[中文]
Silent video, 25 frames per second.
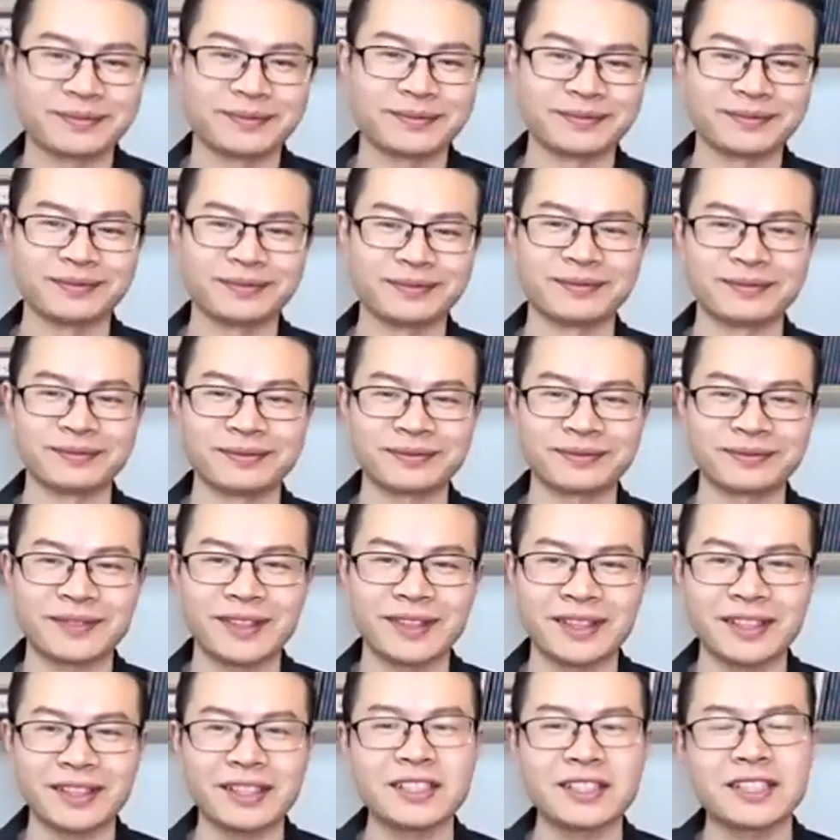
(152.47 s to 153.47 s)
嗯，
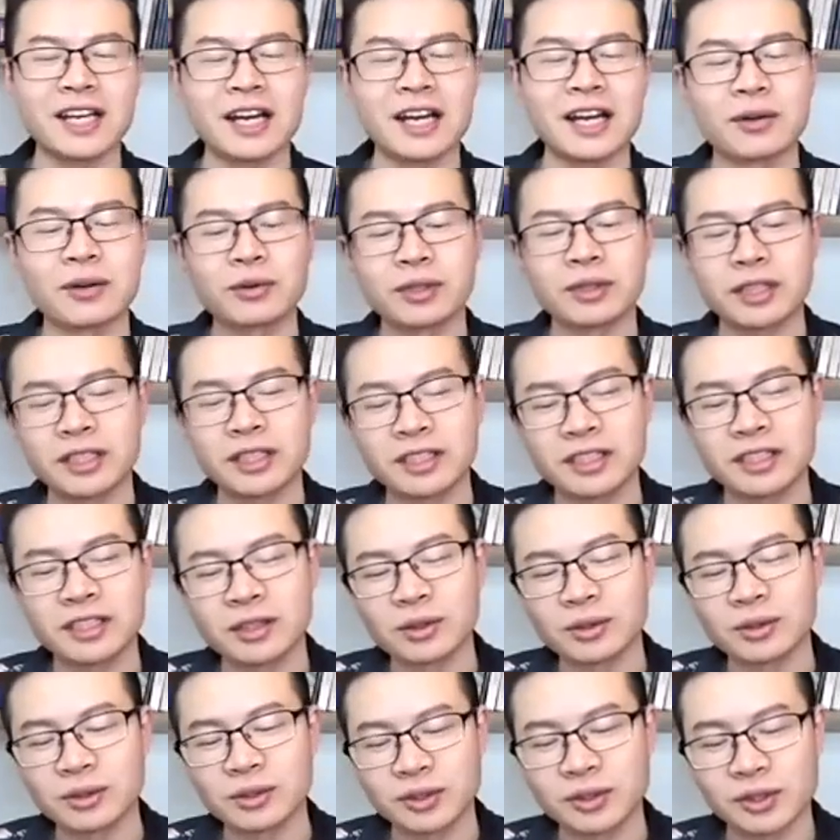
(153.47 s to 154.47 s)
你像我的一些
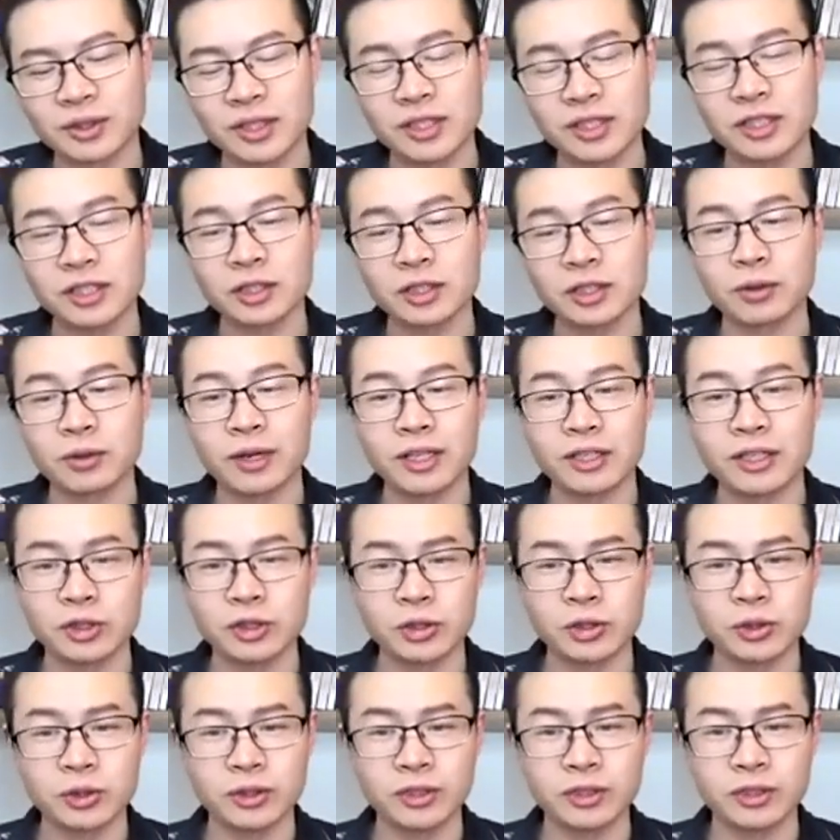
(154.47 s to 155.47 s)
同学喜欢
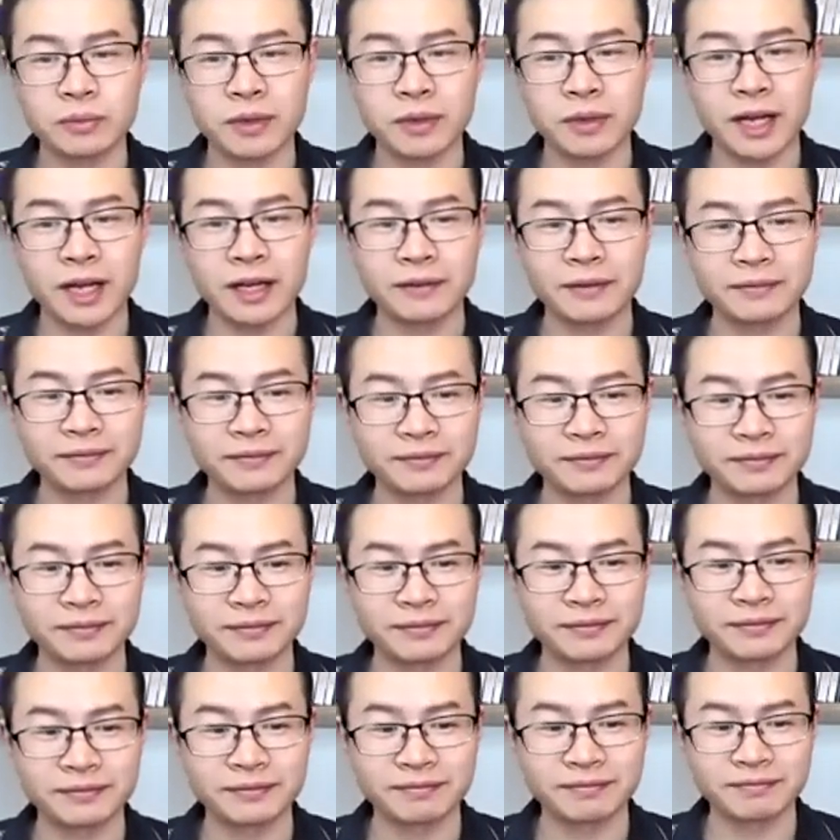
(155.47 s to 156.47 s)
去什么？
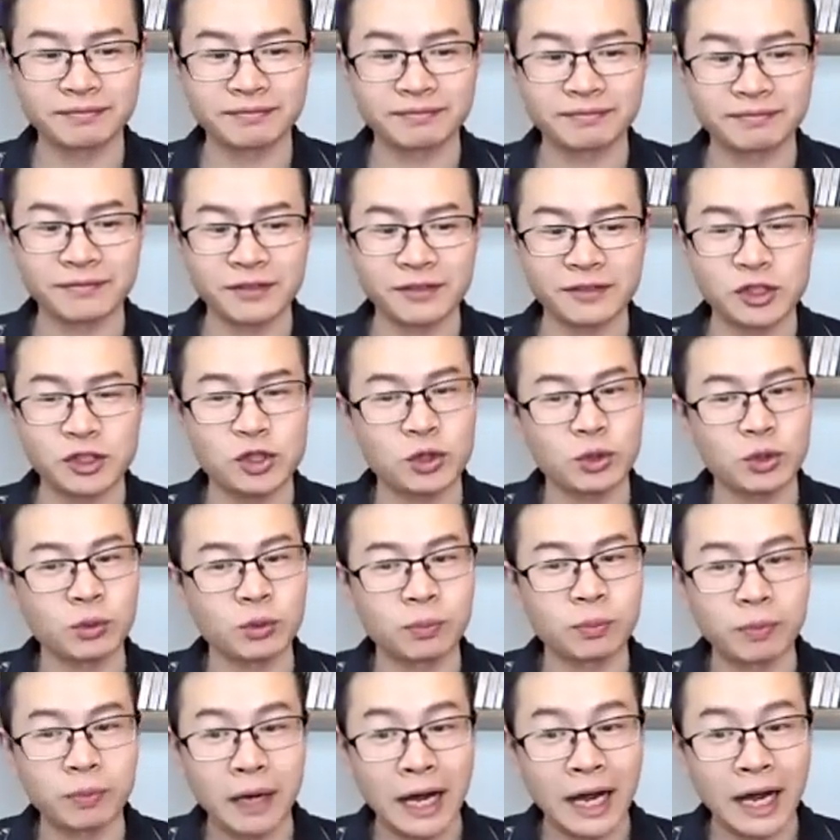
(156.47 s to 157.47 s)
嗯，酒
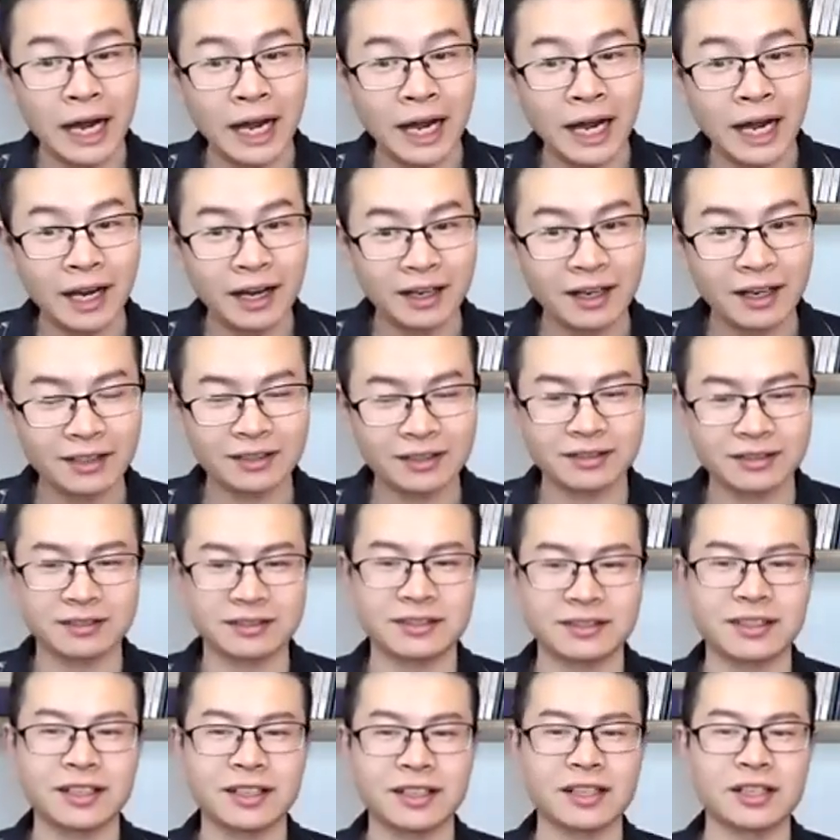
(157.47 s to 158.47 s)
吧，
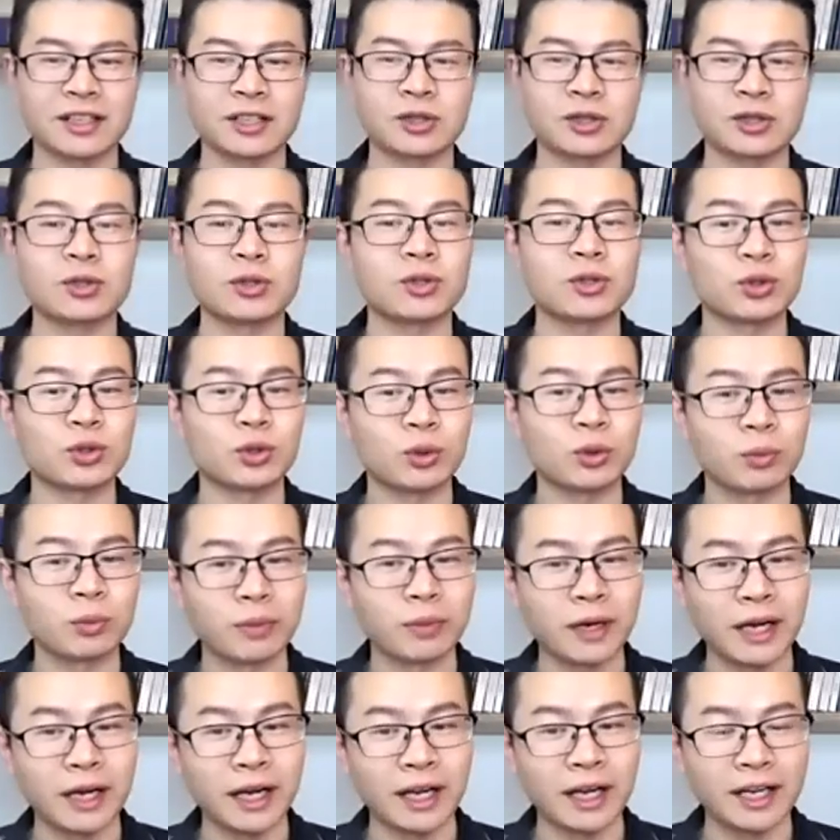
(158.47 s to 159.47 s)
嗯，去酒
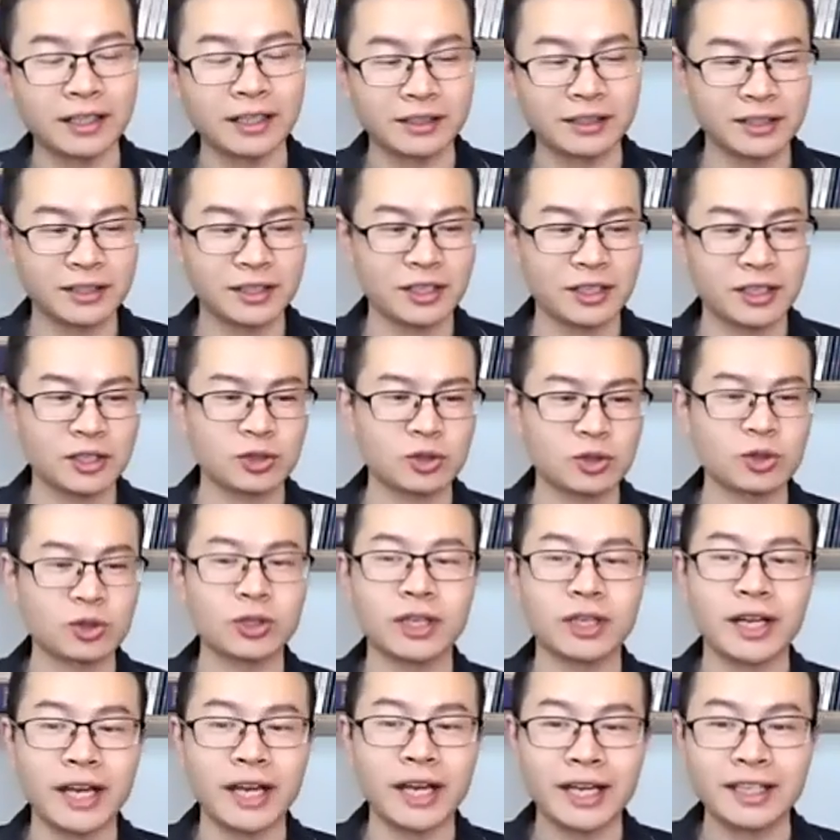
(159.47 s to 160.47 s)
吧，
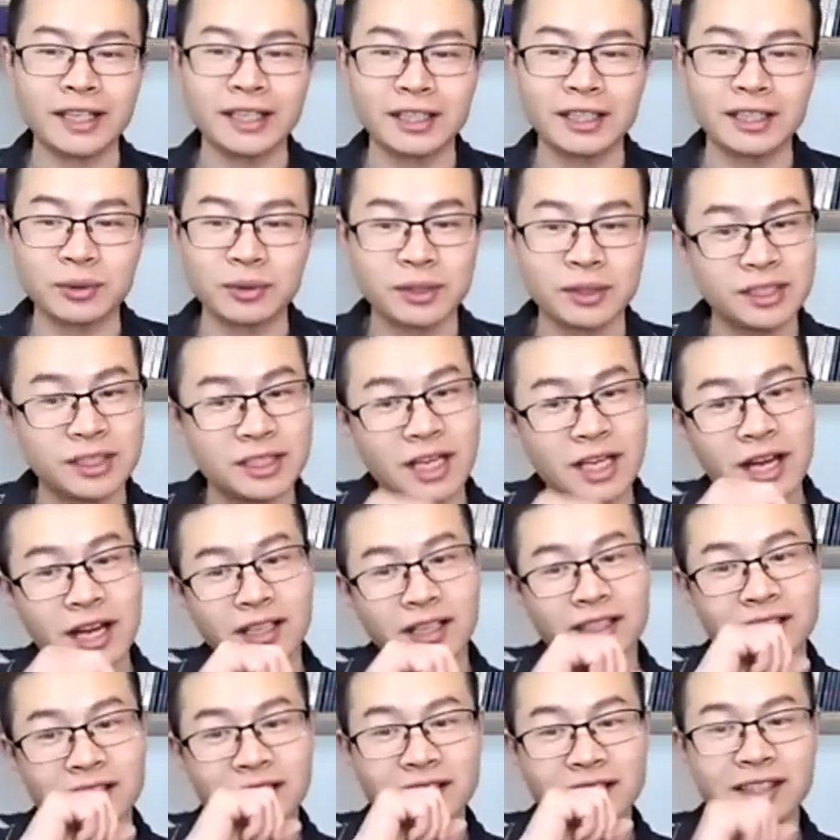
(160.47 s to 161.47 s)
去 KTV
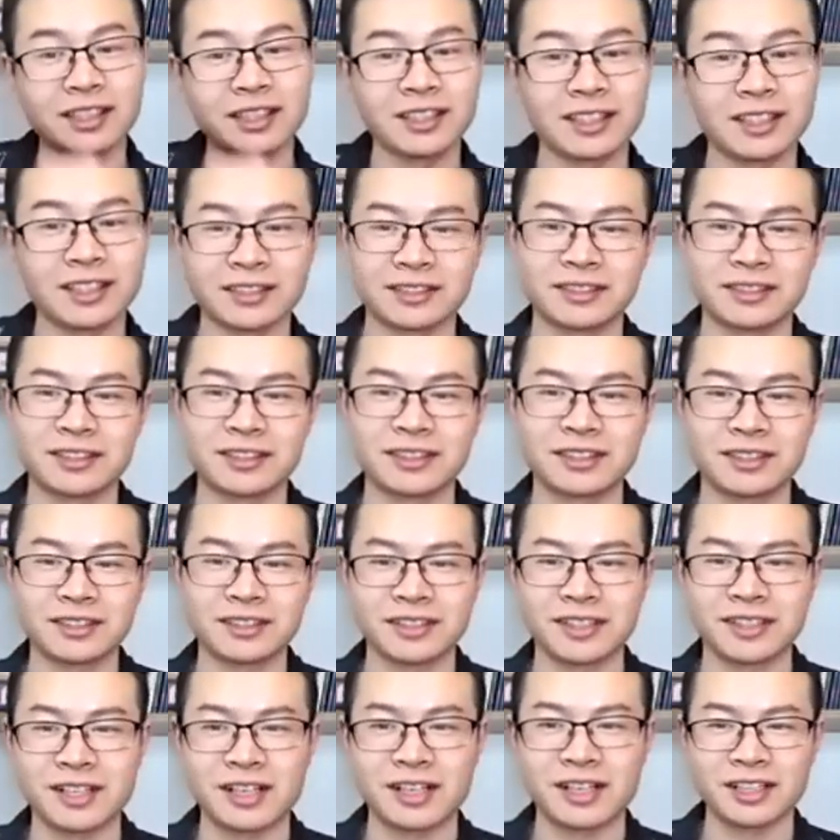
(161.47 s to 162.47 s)
唱歌，
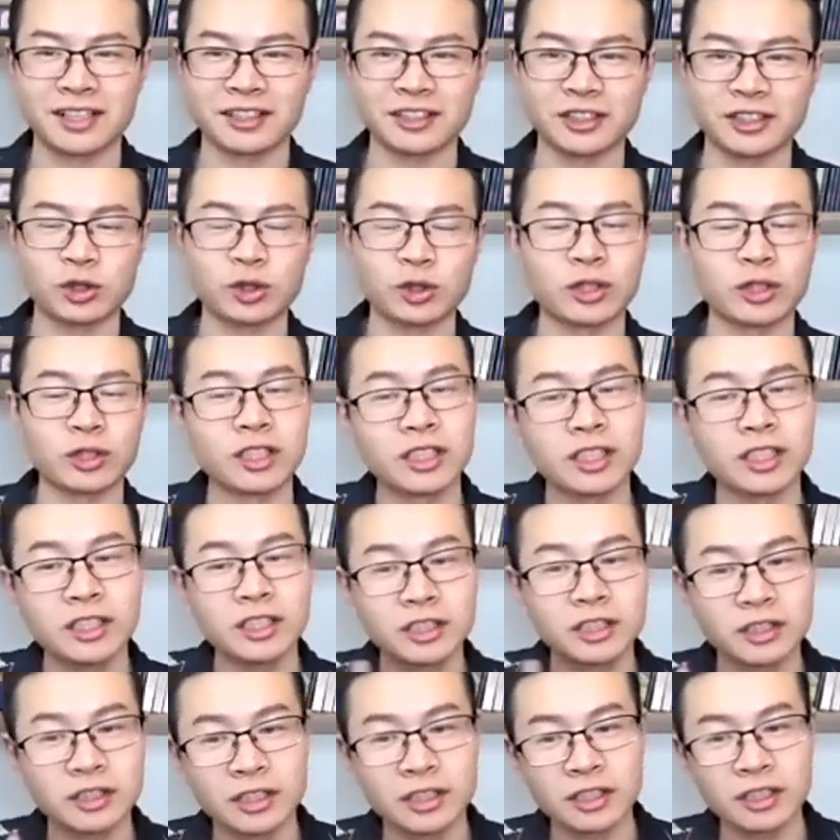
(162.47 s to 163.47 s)
嗯，去
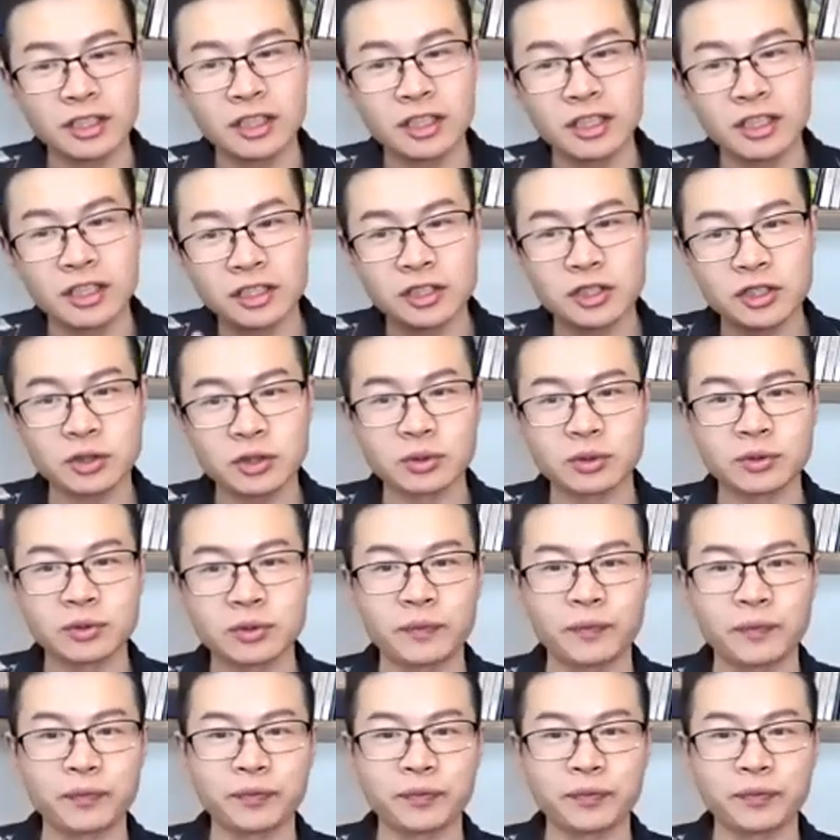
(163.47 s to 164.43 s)
喝喝酒。